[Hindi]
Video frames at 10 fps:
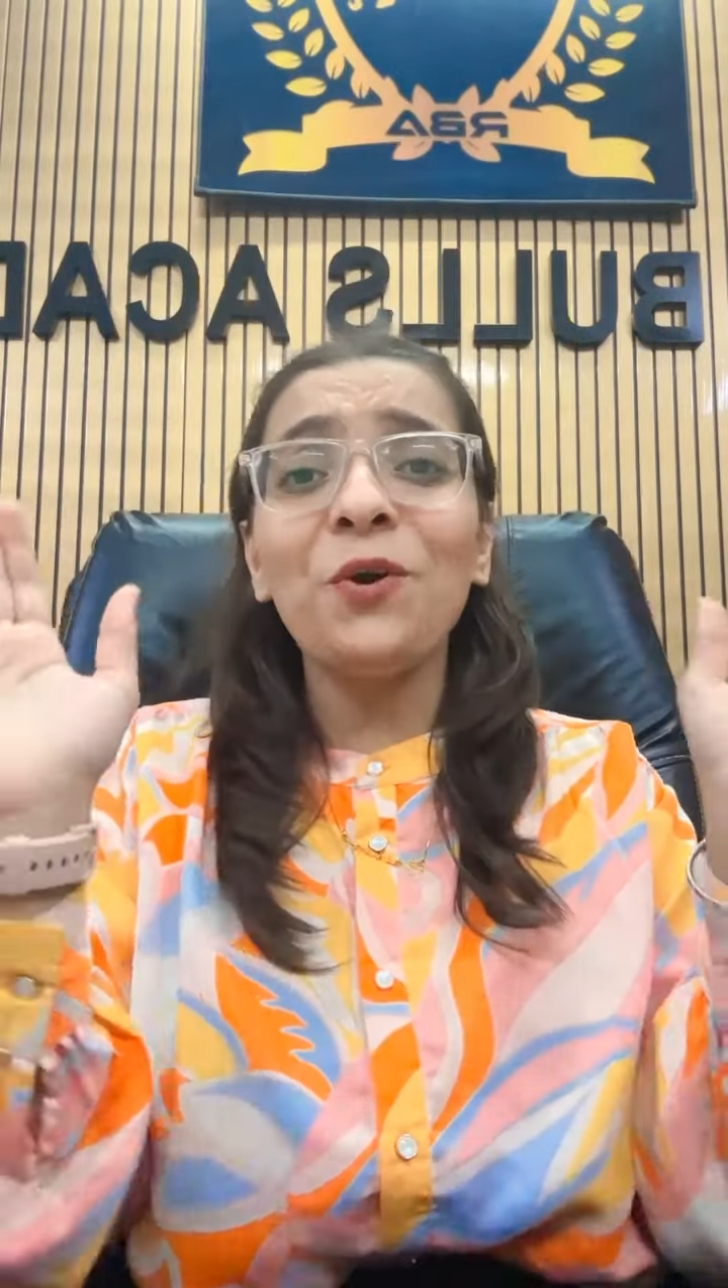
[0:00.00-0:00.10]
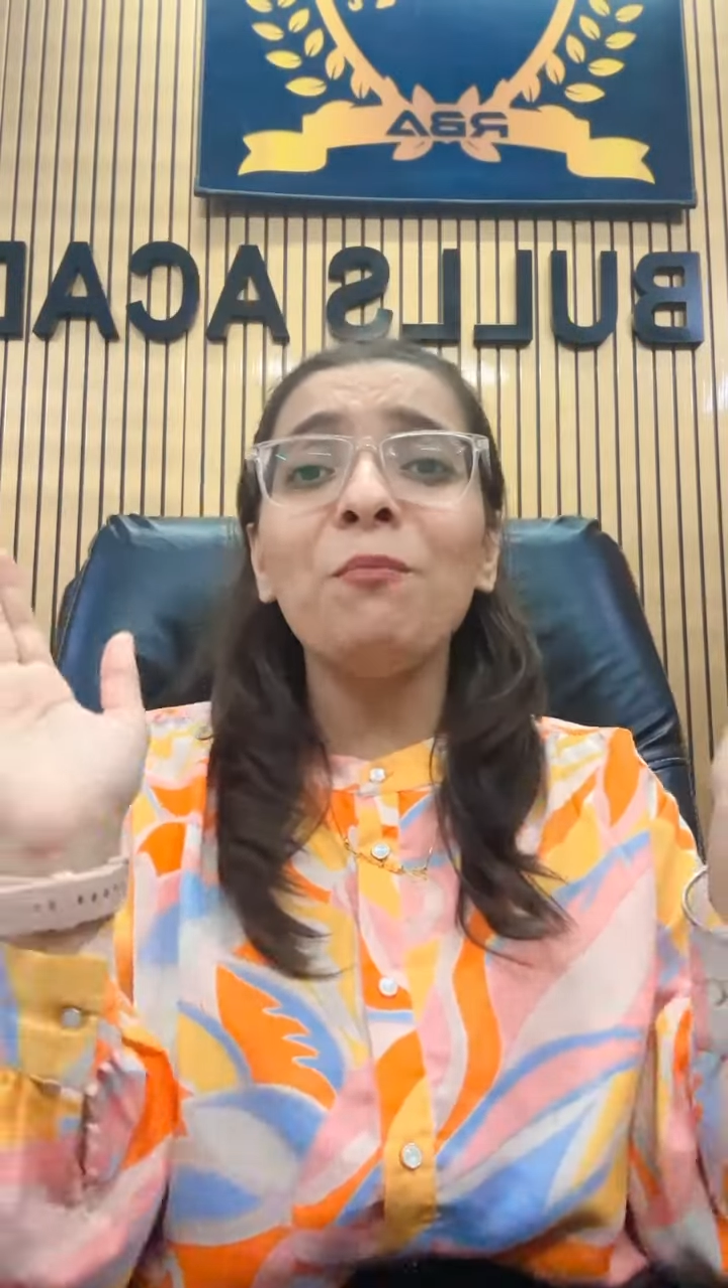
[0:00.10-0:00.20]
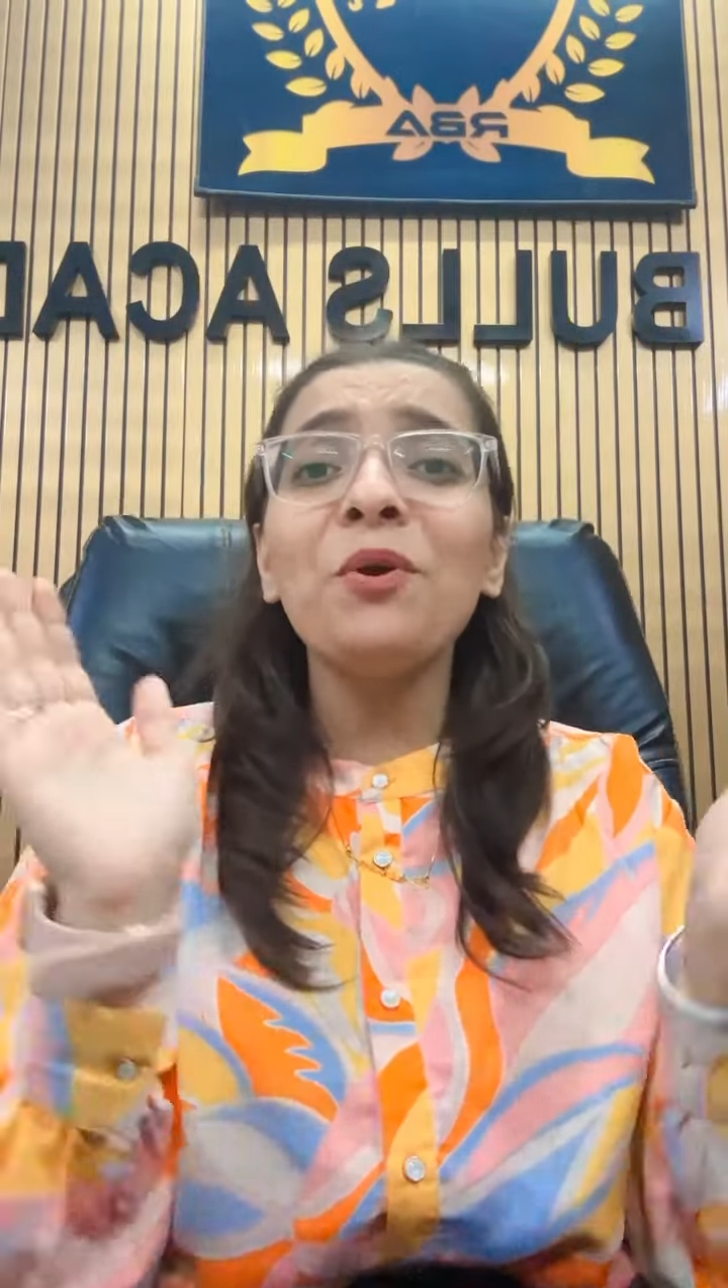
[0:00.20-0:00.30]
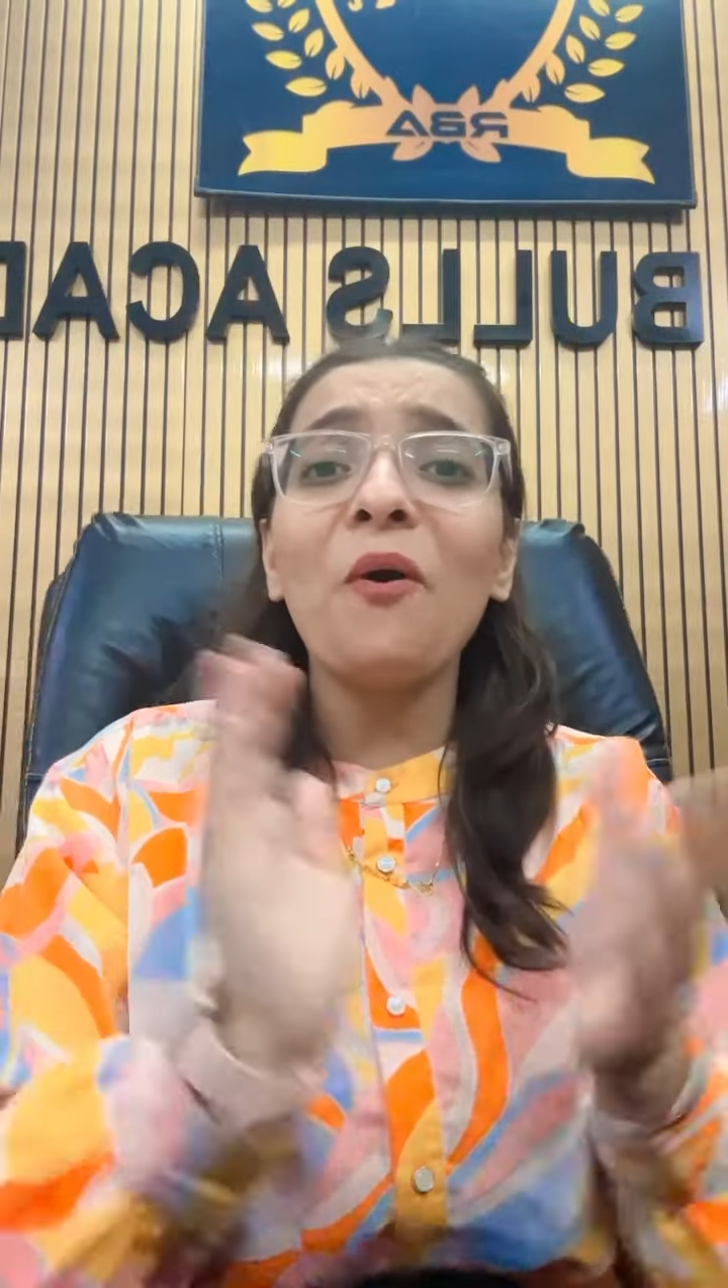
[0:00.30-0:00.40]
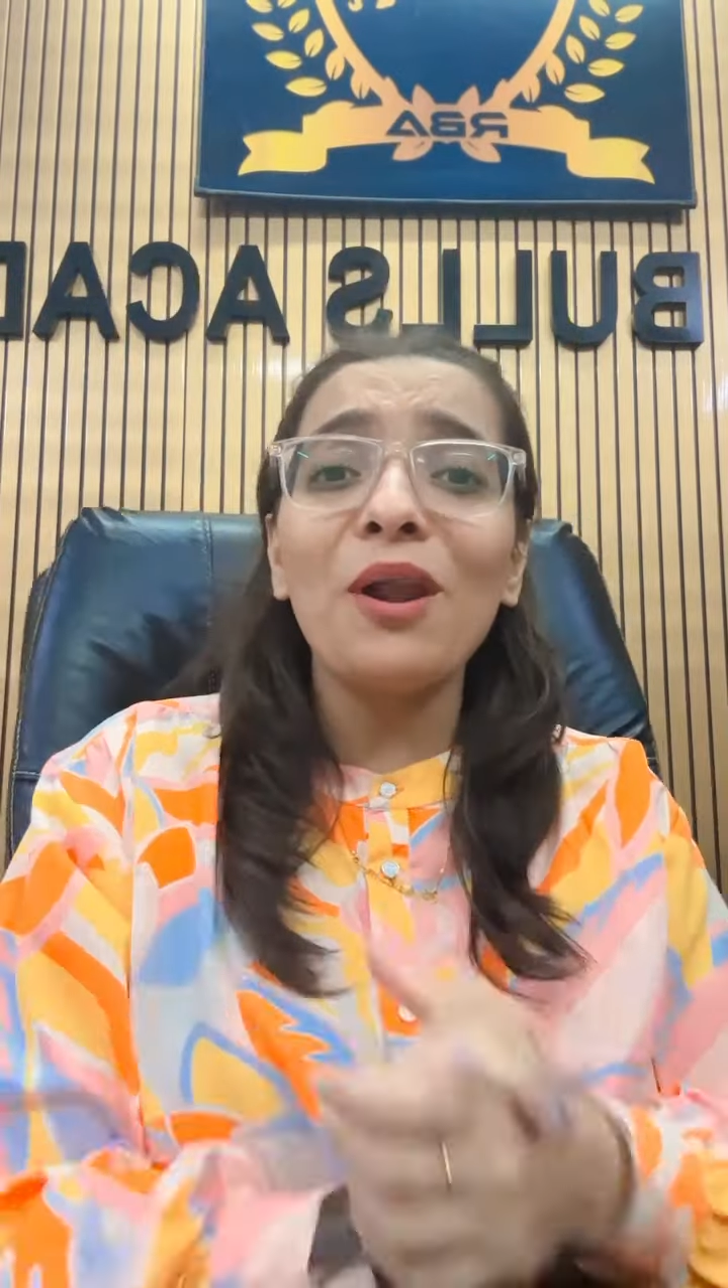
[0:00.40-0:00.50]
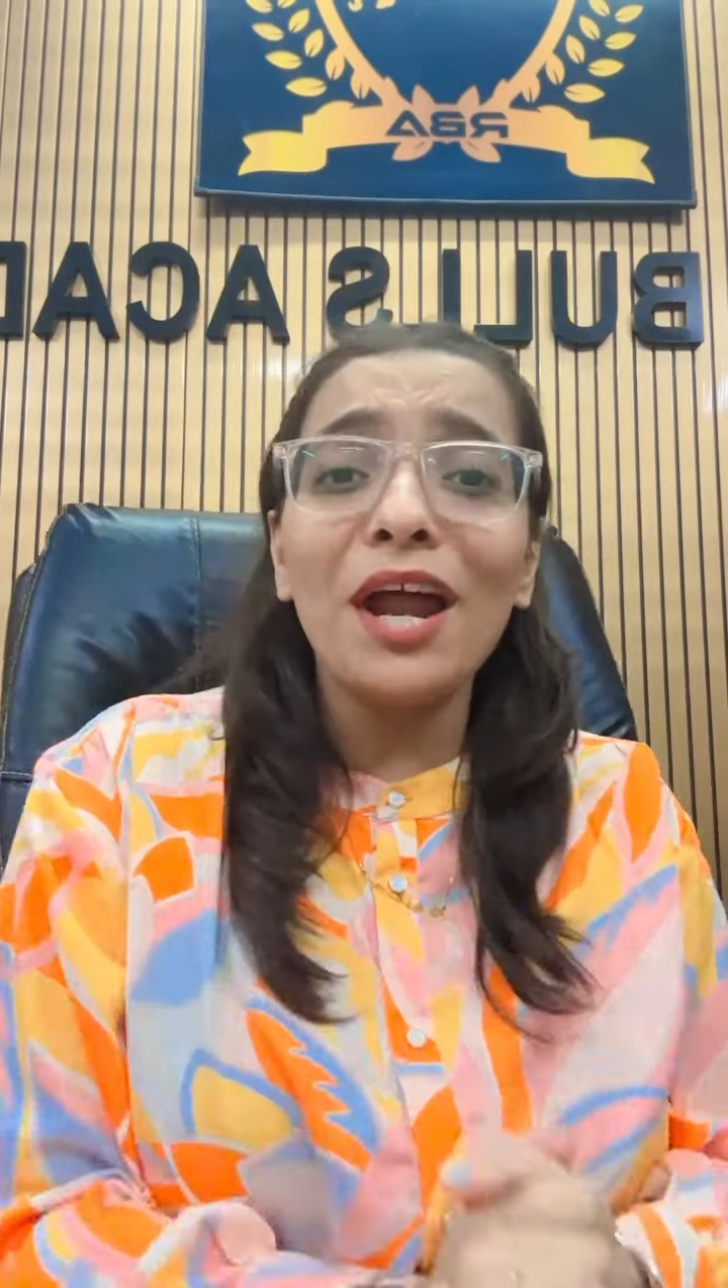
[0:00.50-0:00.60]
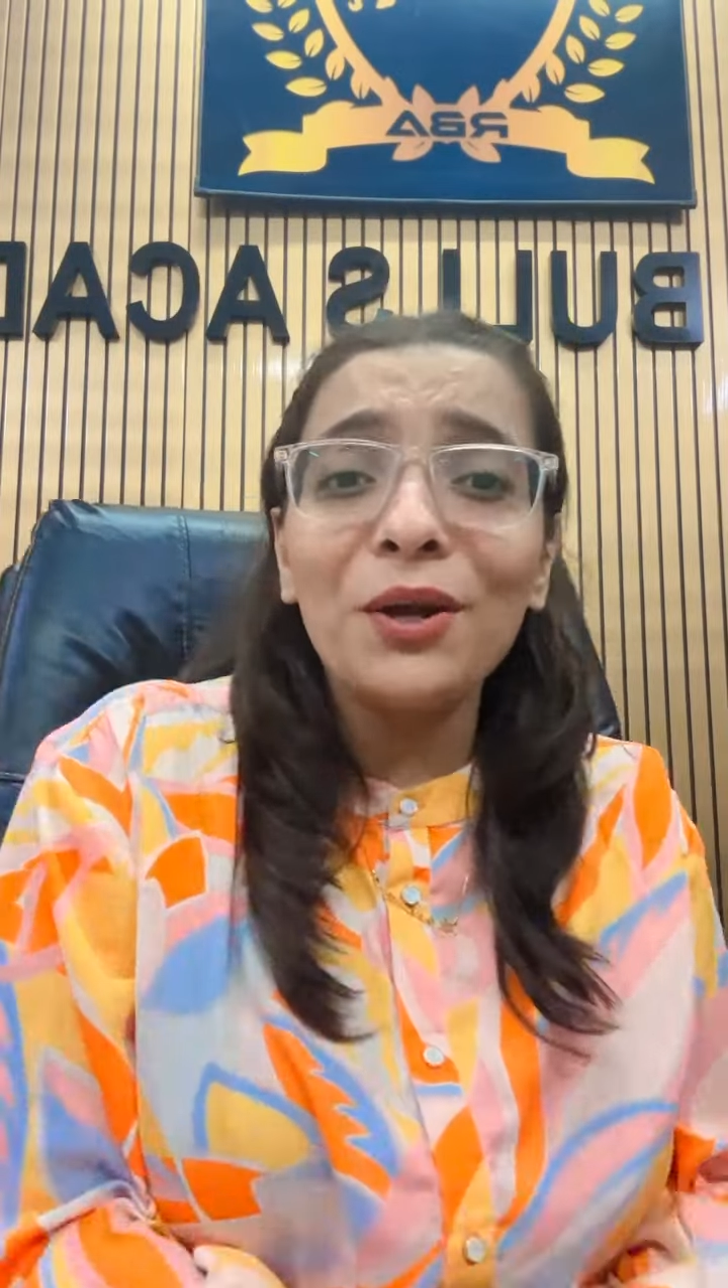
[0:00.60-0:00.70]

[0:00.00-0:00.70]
होप यू ऑल